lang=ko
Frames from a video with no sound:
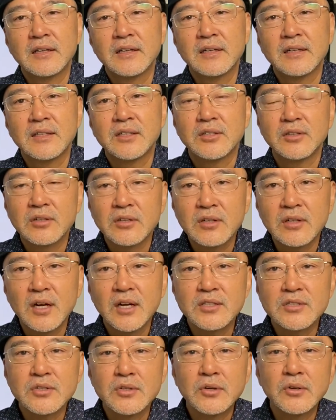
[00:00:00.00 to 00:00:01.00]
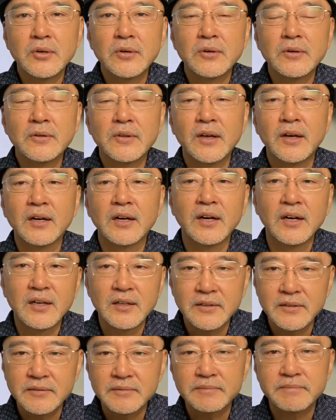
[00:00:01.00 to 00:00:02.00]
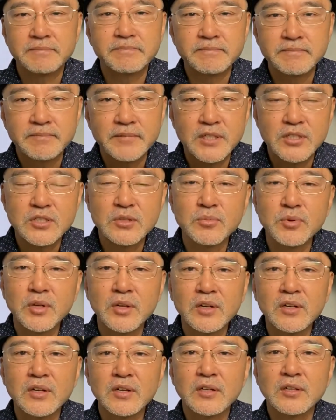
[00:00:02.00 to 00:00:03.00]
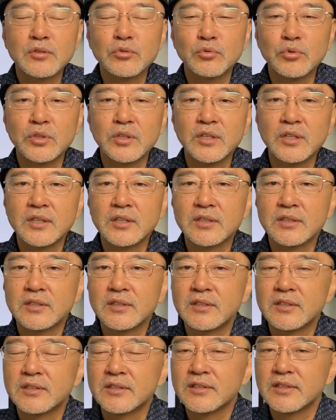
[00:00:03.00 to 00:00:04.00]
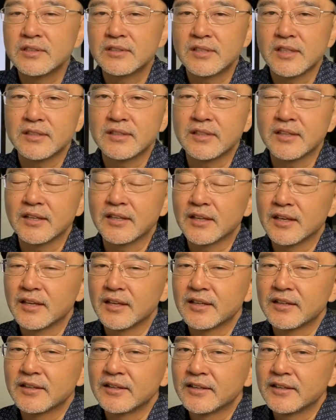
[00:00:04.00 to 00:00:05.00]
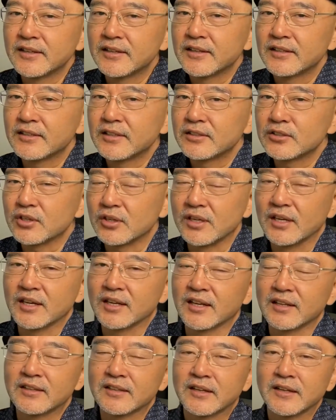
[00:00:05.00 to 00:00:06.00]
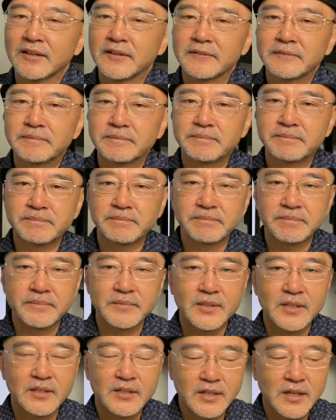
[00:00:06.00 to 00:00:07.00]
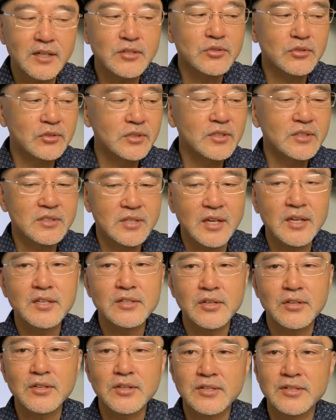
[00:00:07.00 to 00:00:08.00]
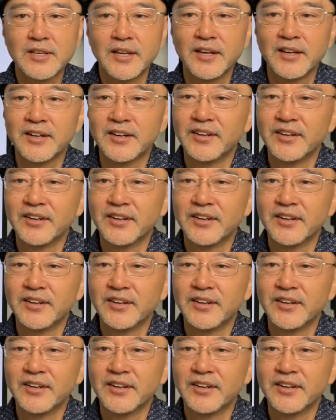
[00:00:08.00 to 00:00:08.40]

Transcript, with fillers: 이거를 가지고 내가 이십일일을 우리 이 세대에게 전해야겠다. 그래가지고 이 책이 써졌어요.